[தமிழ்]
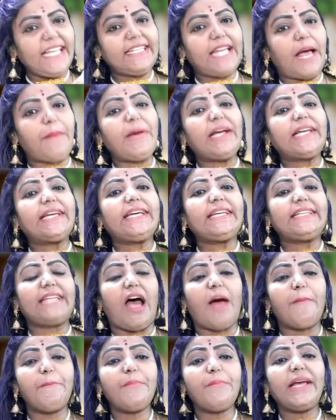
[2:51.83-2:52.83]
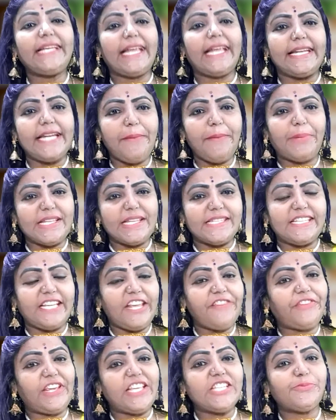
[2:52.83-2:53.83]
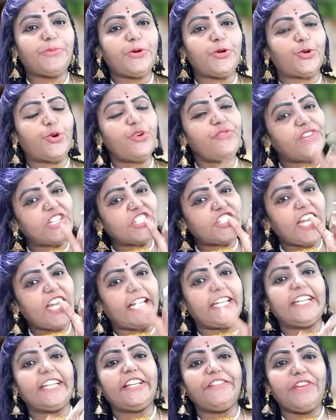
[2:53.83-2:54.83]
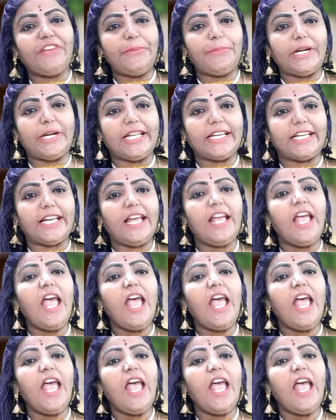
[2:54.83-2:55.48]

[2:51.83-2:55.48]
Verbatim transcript: நமக்கு நம்ம என்ன பிரச்சனையை ஃபேஸ் பண்றோம்னு ஃபர்ஸ்ட் ஐடென்டிஃபை பண்ணுங்க